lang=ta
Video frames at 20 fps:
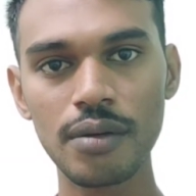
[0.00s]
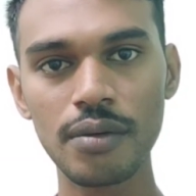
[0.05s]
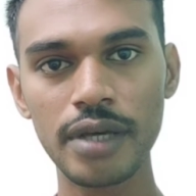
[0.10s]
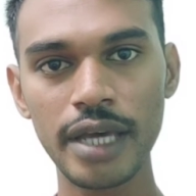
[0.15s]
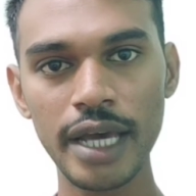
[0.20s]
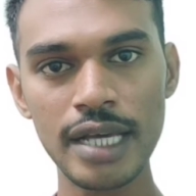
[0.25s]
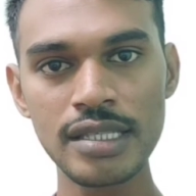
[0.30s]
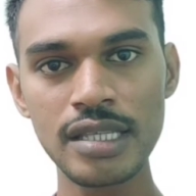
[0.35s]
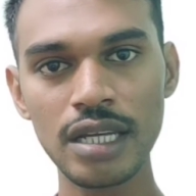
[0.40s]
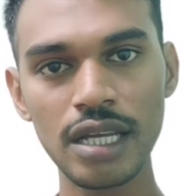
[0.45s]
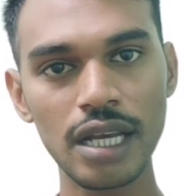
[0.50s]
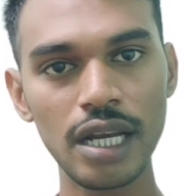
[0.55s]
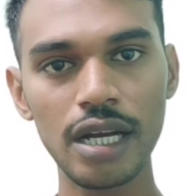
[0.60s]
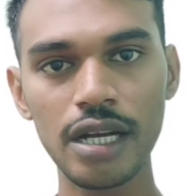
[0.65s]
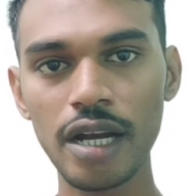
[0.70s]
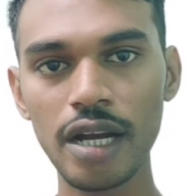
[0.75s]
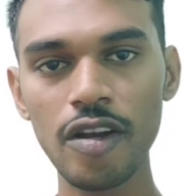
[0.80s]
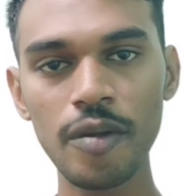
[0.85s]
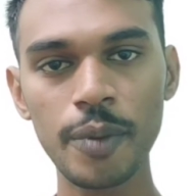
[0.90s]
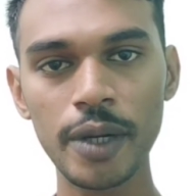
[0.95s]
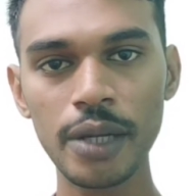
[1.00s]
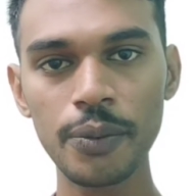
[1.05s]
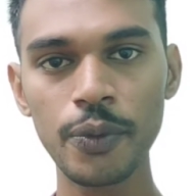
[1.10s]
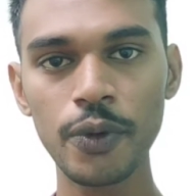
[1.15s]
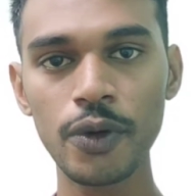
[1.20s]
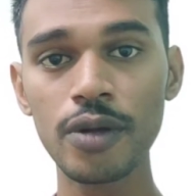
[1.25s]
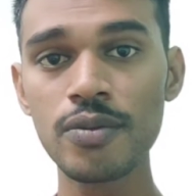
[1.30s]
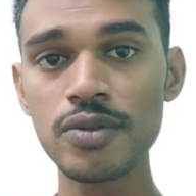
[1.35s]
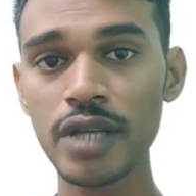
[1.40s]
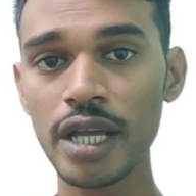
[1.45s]
கேஸ் எனக்கு டெலிவரி பண்ண
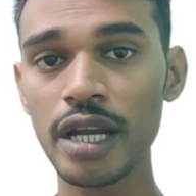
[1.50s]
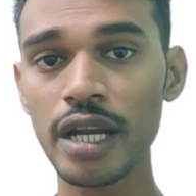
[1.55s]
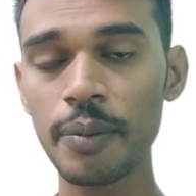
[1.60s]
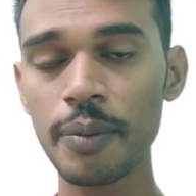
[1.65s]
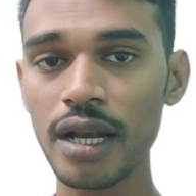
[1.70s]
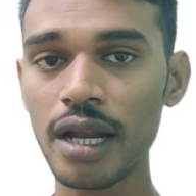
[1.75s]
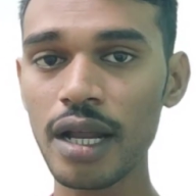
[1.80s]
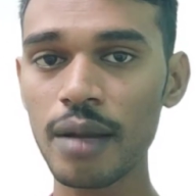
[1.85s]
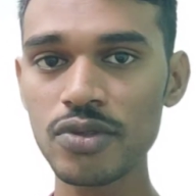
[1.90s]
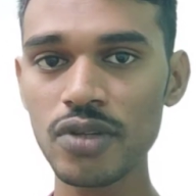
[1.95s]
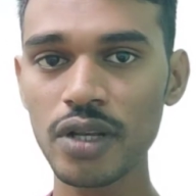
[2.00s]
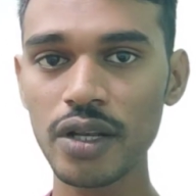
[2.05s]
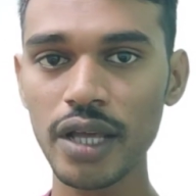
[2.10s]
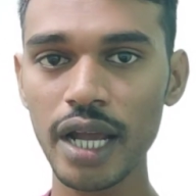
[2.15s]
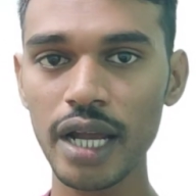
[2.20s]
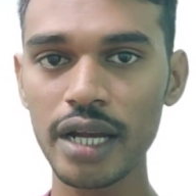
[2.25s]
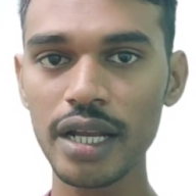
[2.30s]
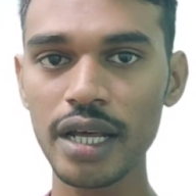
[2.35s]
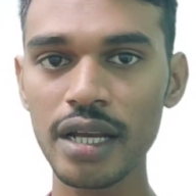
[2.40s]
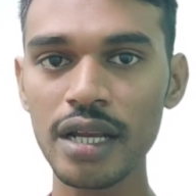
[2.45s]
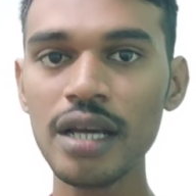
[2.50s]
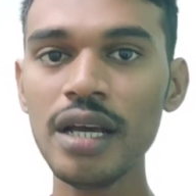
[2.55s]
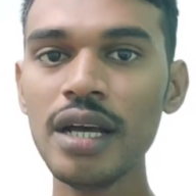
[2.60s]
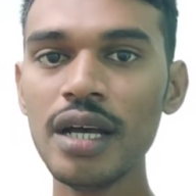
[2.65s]
போகிறோம் ஸோ என்ன பண்ணலாம்னு சொல்லி கேட்டார்